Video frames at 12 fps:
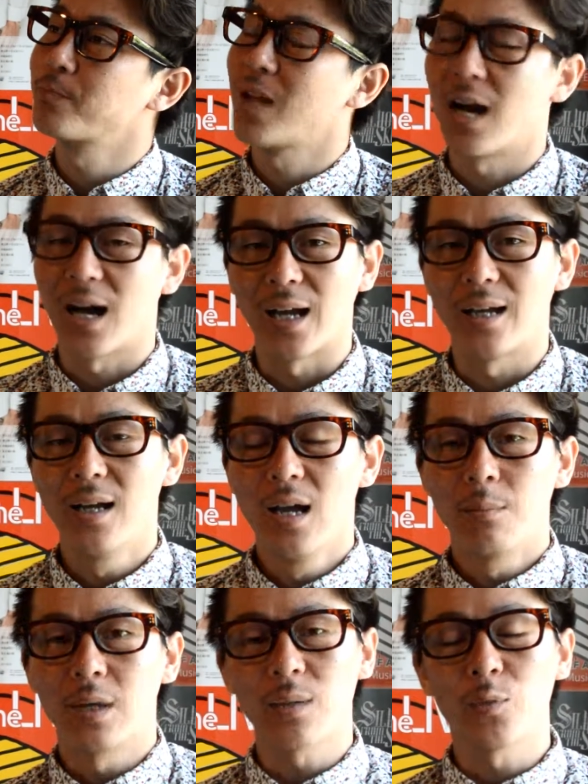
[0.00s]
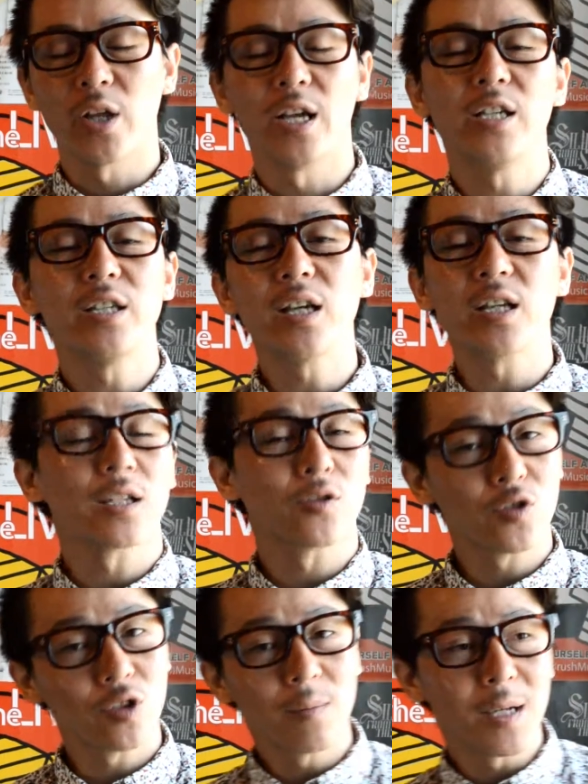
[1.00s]
はい。まあでもね、いい天気が
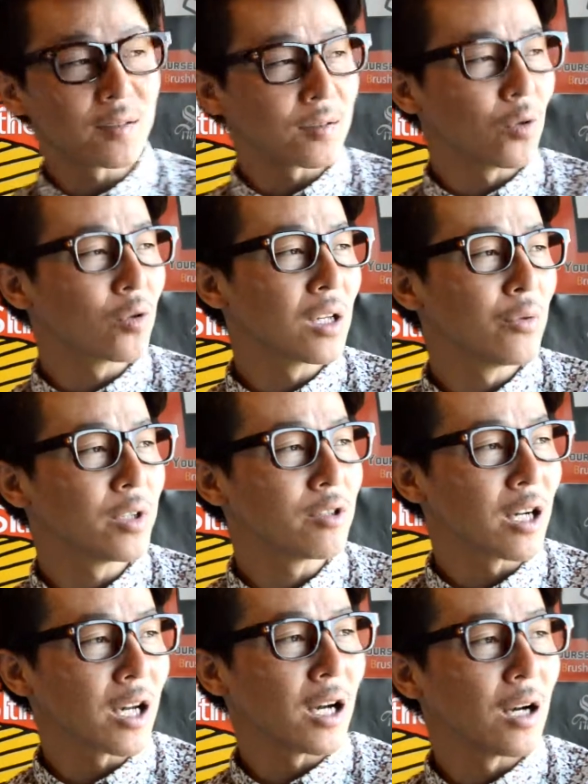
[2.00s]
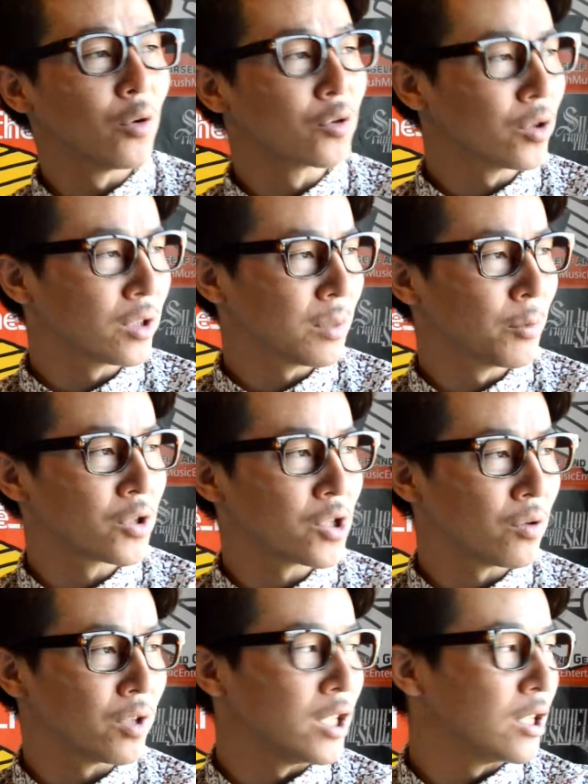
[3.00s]
続いてます。ゴールデンウィーク明けから本当に気持ち
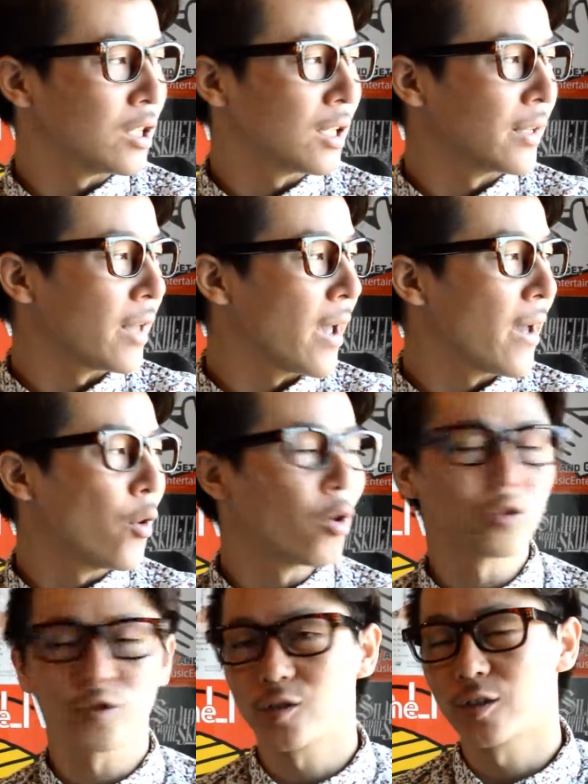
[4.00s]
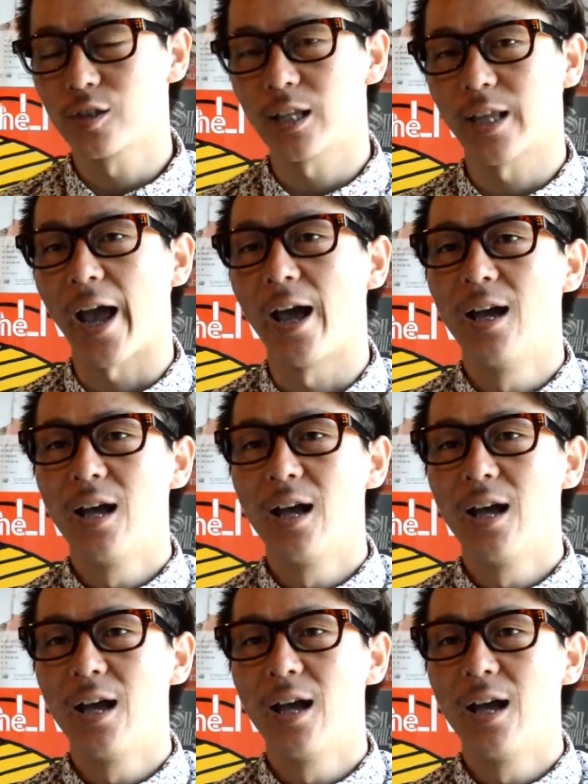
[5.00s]
のいい日がね、多く続いてて。